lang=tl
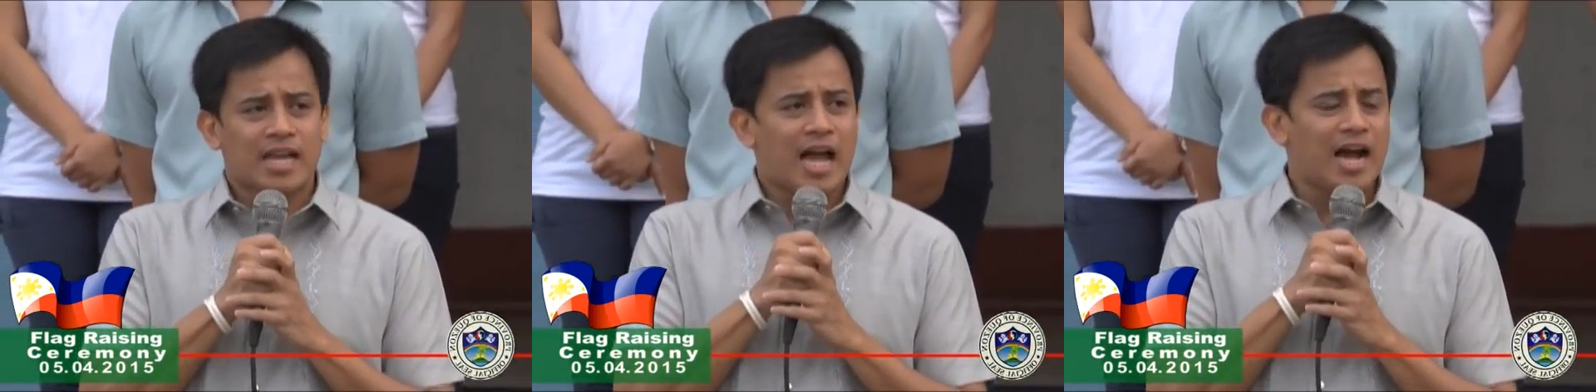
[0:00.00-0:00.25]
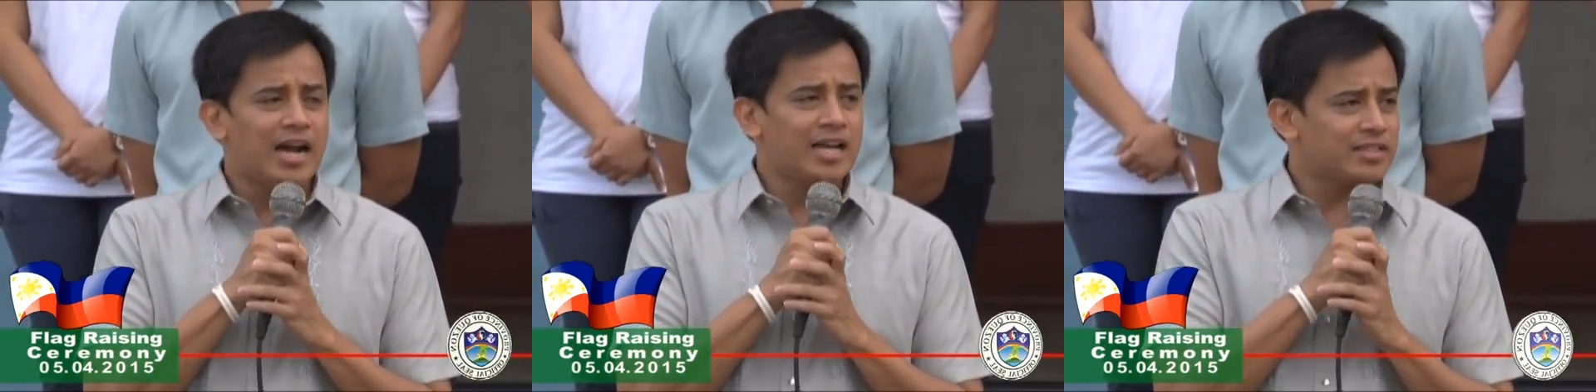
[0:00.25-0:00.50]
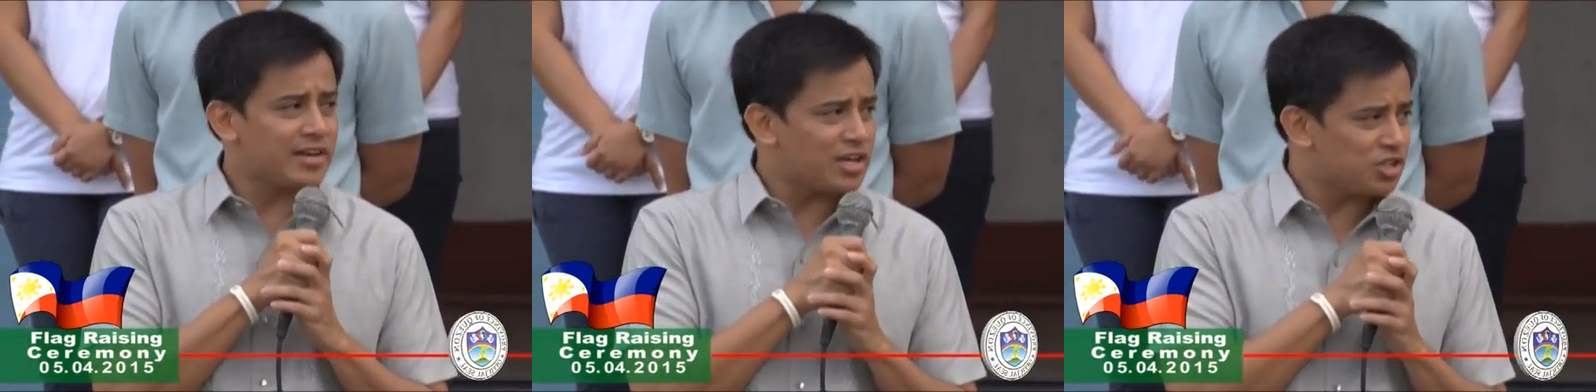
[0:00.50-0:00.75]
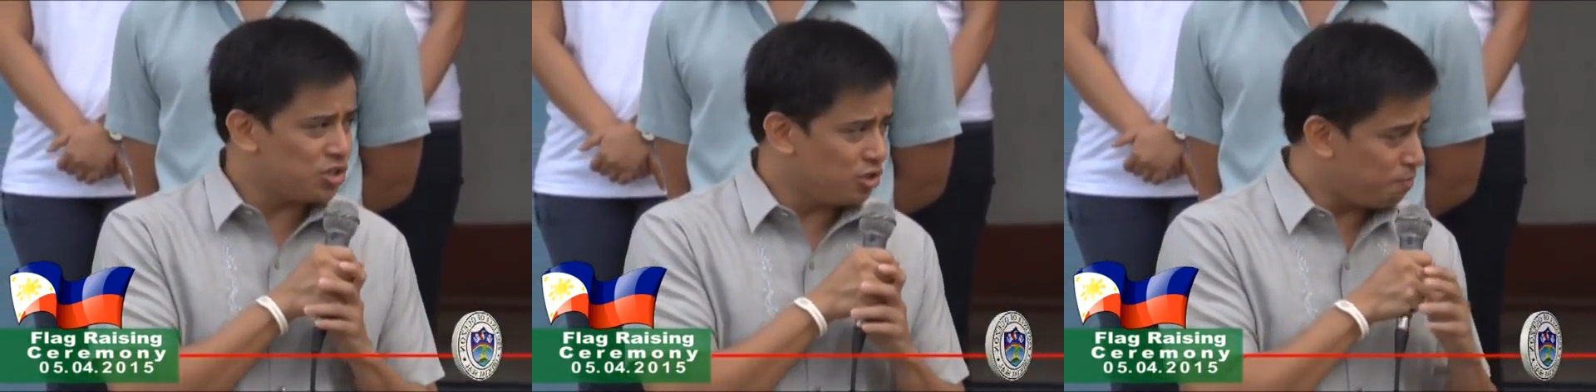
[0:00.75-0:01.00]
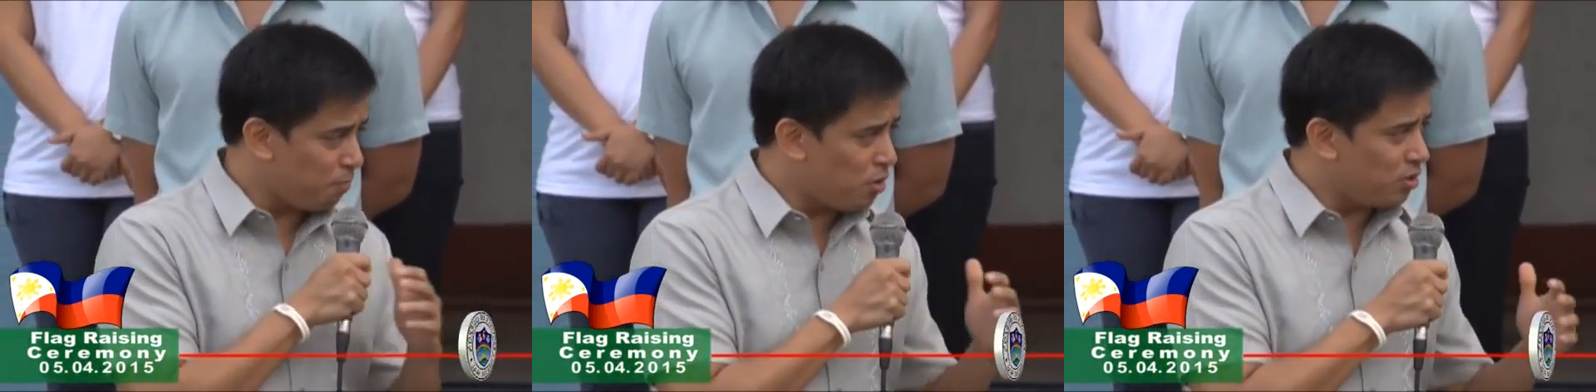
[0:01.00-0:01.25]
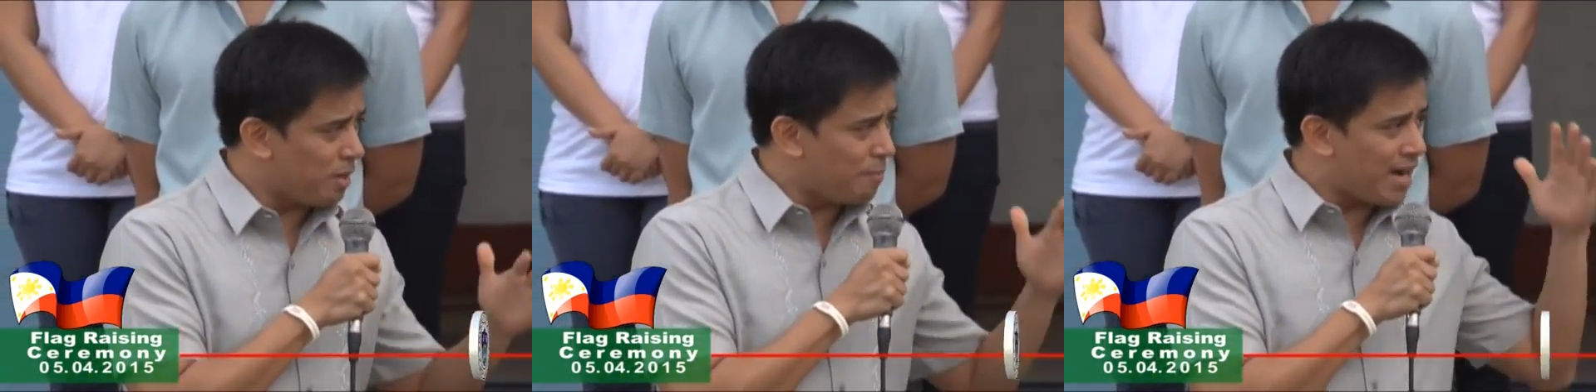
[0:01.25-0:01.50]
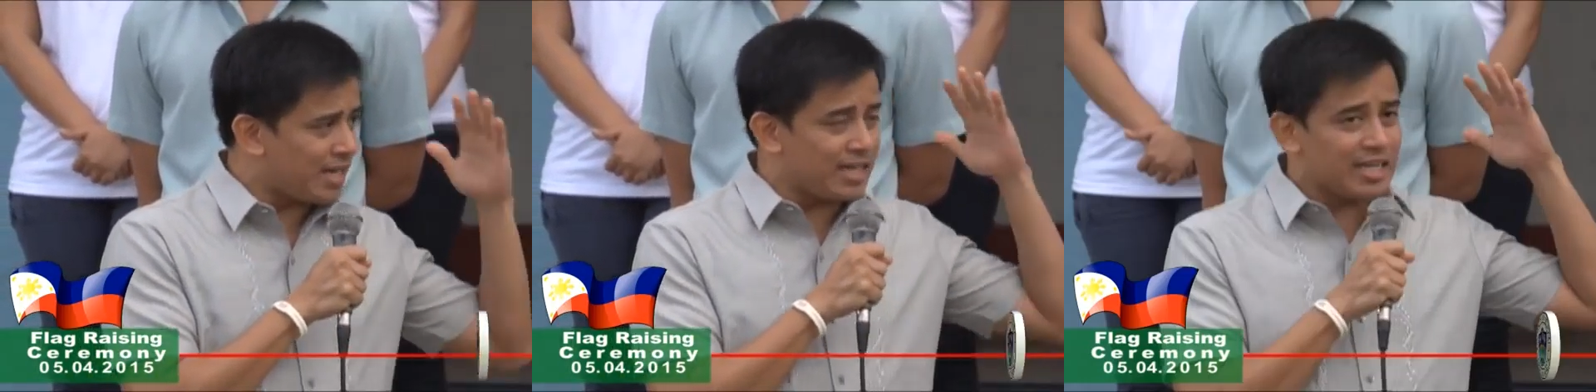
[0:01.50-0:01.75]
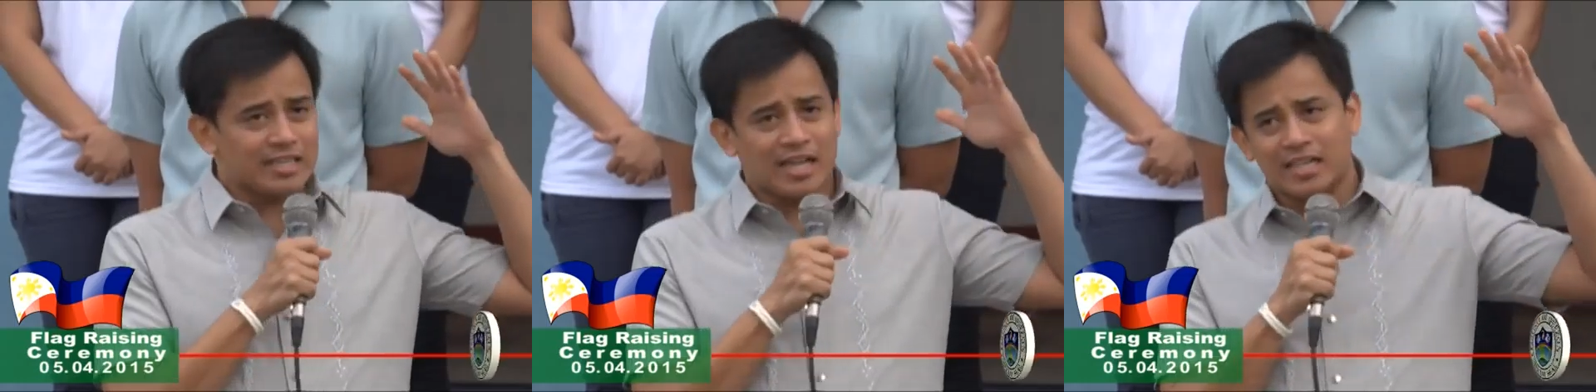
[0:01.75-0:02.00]
Ang attraction po na
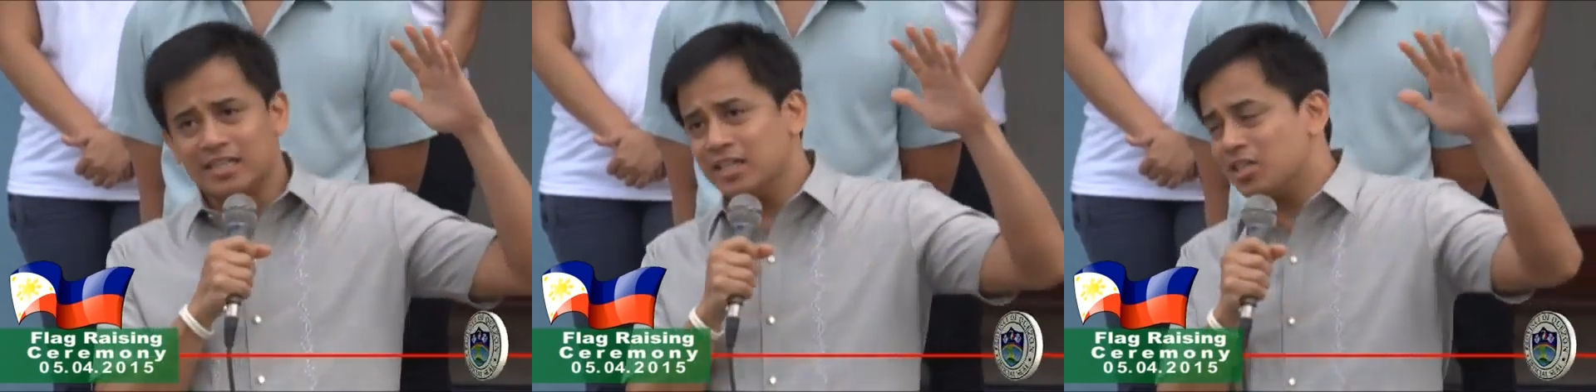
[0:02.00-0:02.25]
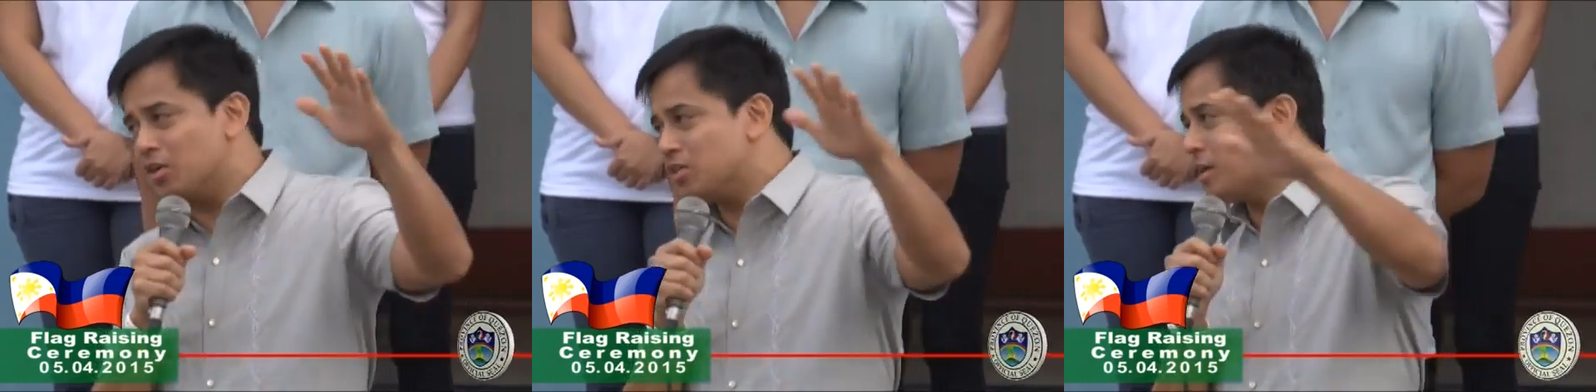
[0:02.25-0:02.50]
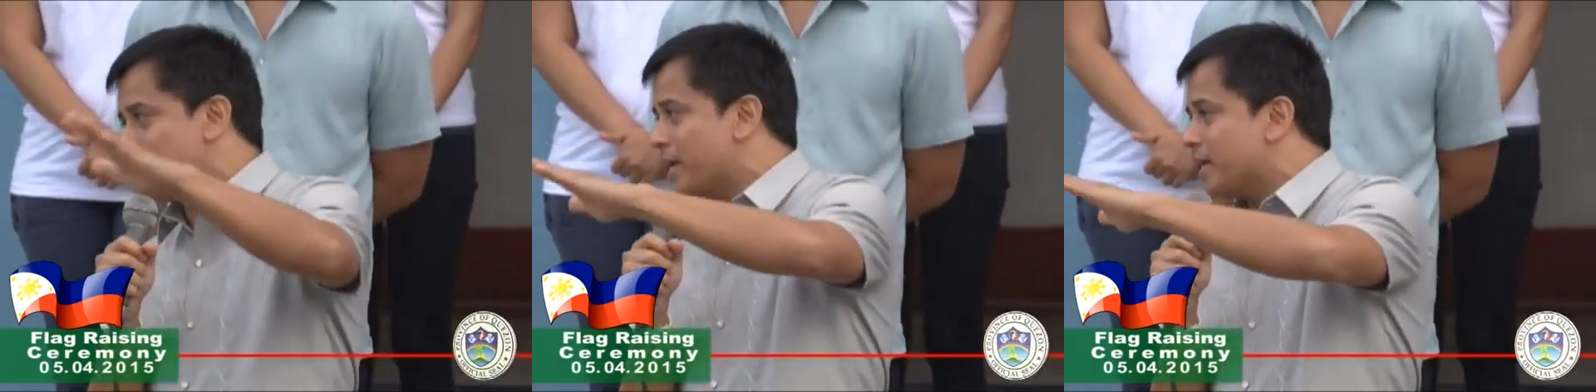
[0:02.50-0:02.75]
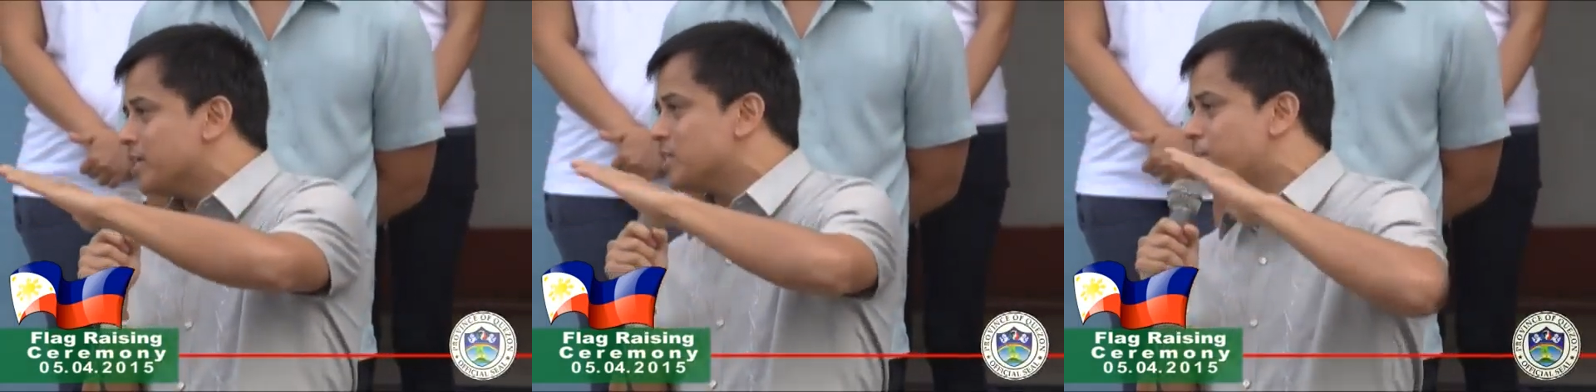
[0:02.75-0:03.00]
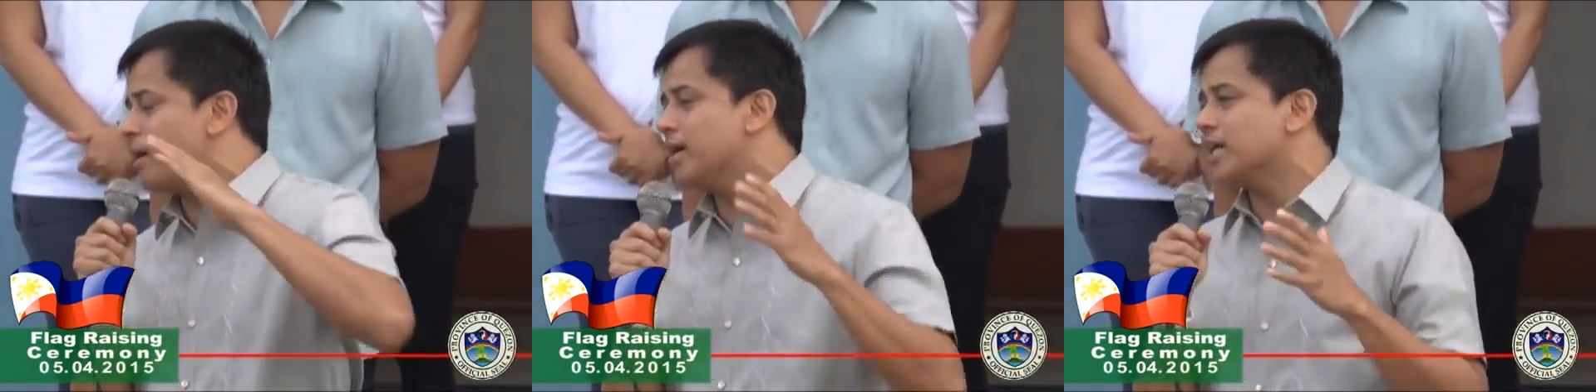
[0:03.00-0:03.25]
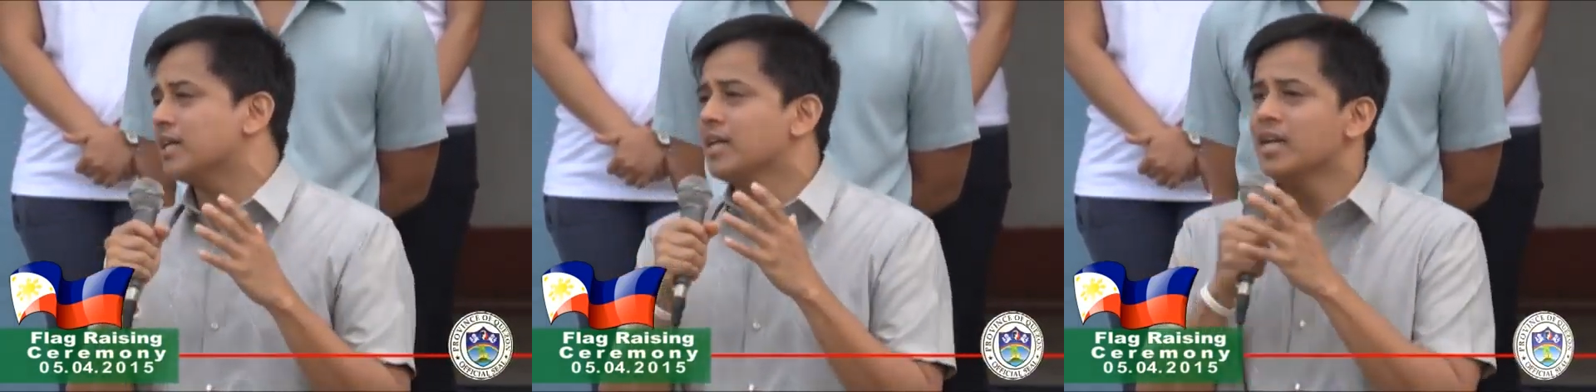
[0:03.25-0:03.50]
makikita dito sa Perez Park